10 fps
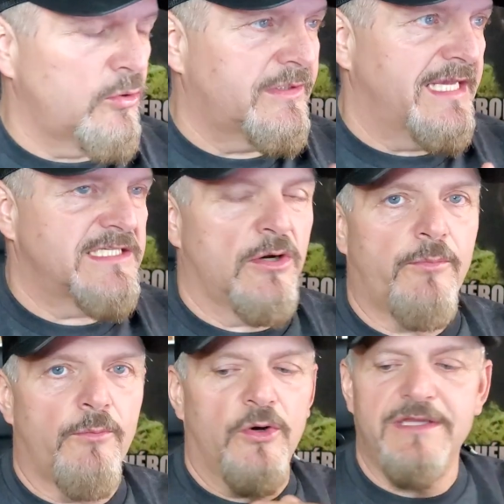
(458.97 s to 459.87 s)
d'autres questions,
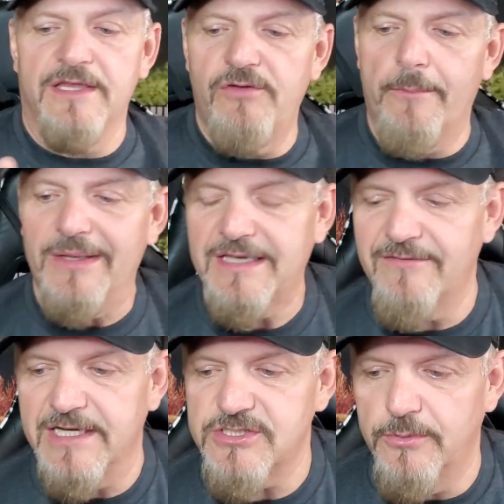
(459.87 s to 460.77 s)
puis on pourra développer à
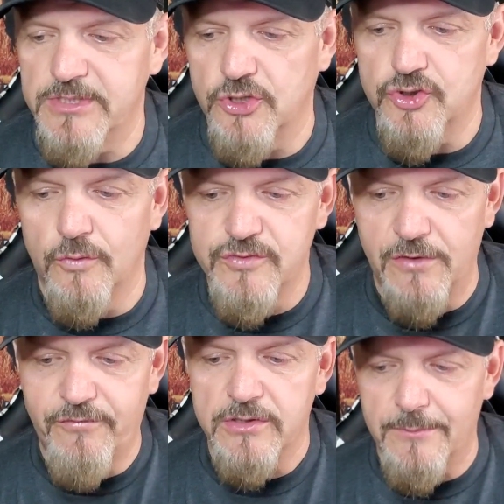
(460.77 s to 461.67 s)
travers ça, parce que je trouve ça
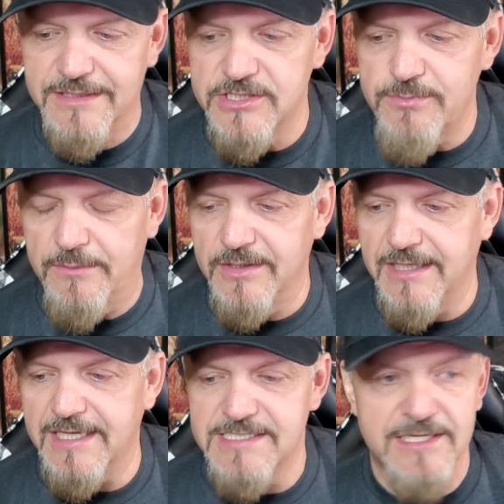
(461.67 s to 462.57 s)
le fun, comment tu m'as amené
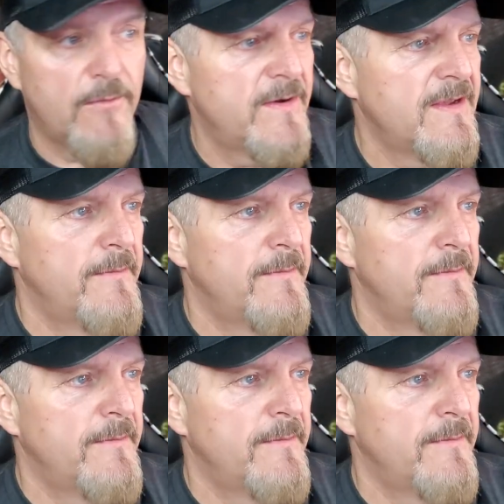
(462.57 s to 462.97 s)
tes questions.